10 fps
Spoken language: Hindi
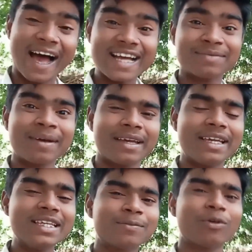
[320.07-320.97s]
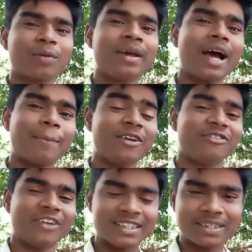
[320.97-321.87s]
आज मैं इस ब्लॉग में अपनी
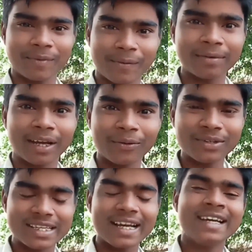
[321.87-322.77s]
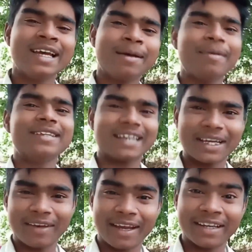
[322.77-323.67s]
बहन से मिलवाने वाला हूँ जी हाँ मेरी
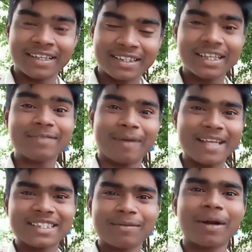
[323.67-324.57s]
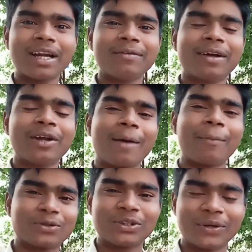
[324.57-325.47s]
सगी बहन जैसे बहन से मिलवाने वाला हूँ आप
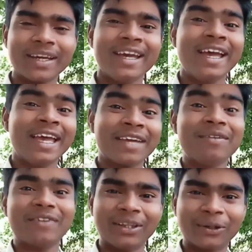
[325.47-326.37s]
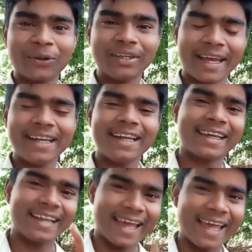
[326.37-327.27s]
लोग सोच रहे होंगे कि मेरी बहन तो कोई है ही नहीं
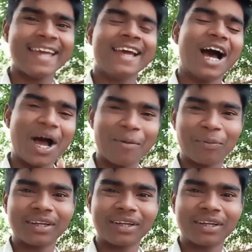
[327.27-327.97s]
लेकिन है आपको